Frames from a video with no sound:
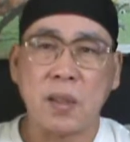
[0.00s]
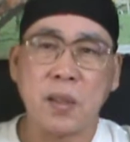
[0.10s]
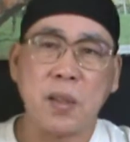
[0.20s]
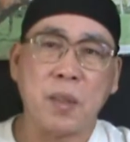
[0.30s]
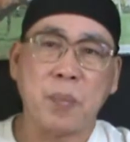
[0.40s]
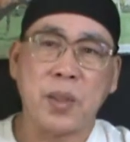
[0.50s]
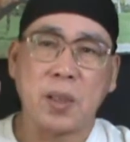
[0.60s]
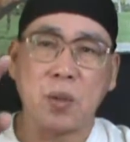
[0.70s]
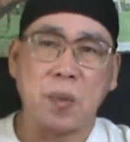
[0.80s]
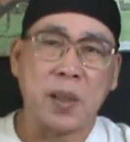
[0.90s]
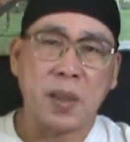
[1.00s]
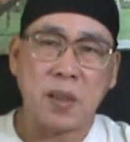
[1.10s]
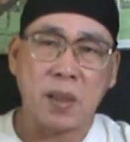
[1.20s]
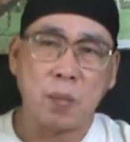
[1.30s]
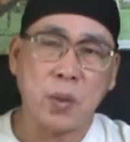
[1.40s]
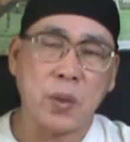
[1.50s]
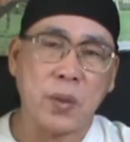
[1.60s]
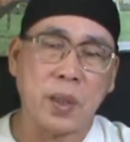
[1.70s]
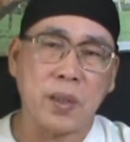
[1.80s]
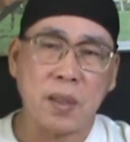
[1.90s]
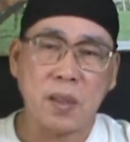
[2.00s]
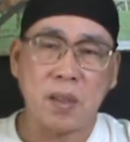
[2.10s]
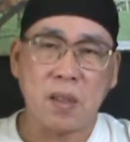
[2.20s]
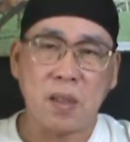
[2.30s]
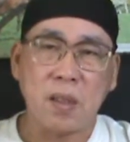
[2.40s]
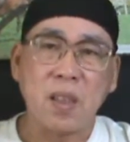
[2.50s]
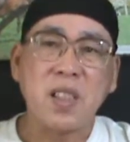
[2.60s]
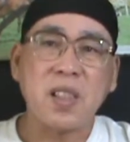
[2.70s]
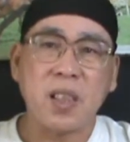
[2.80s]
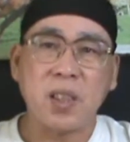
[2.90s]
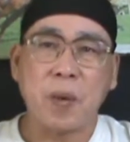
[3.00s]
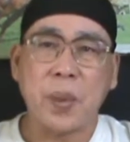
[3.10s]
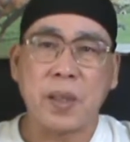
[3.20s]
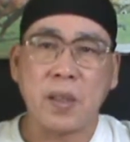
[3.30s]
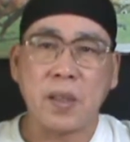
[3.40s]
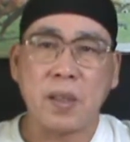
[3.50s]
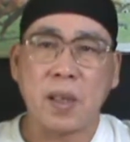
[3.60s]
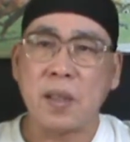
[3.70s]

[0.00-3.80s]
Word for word: 其实不像猪八戒，是一个木头的钉子尺、三角板的时代。